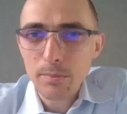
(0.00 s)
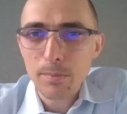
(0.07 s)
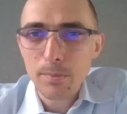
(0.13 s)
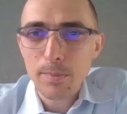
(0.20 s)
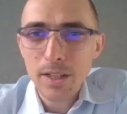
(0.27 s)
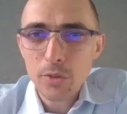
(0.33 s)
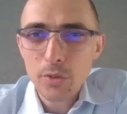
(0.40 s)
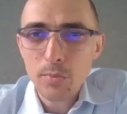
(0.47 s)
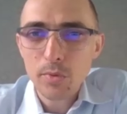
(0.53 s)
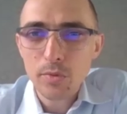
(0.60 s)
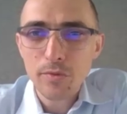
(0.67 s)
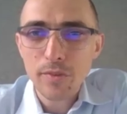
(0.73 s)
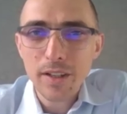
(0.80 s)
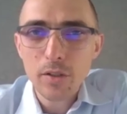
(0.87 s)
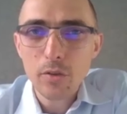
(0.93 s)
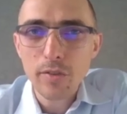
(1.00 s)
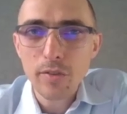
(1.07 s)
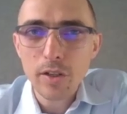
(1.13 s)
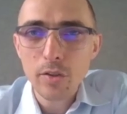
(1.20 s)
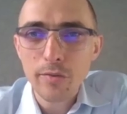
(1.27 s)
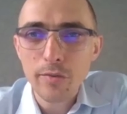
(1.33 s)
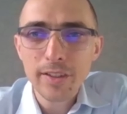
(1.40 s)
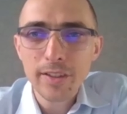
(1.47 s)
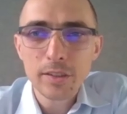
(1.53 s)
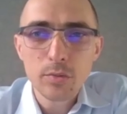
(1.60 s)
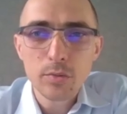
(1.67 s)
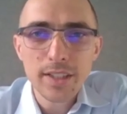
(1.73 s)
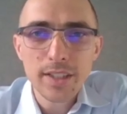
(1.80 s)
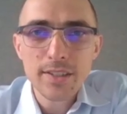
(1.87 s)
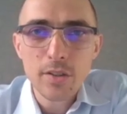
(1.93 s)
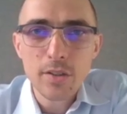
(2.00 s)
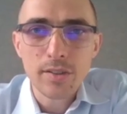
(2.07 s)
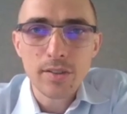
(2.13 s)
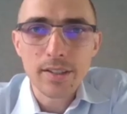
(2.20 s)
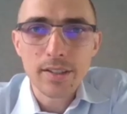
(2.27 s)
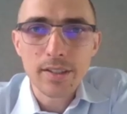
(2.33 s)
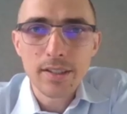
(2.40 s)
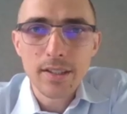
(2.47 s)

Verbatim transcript: brać pod uwagę uwarunkowania drugiej strony,